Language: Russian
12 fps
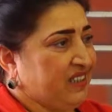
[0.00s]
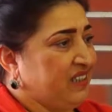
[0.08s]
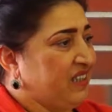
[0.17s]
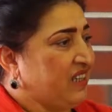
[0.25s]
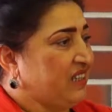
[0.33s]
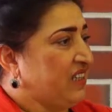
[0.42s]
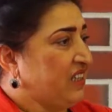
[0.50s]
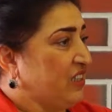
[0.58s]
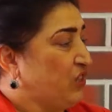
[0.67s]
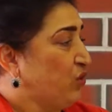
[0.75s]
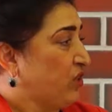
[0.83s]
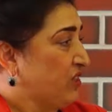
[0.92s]
и когда
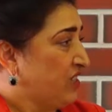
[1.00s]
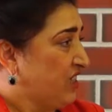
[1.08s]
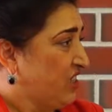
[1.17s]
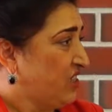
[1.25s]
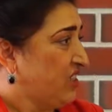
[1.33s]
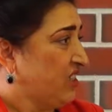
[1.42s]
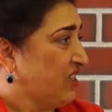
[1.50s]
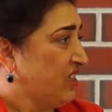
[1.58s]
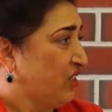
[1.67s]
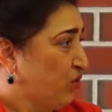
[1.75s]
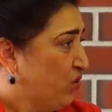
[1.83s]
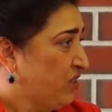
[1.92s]
ее касаешься, она
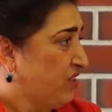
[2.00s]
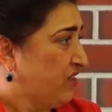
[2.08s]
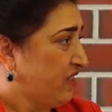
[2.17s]
дает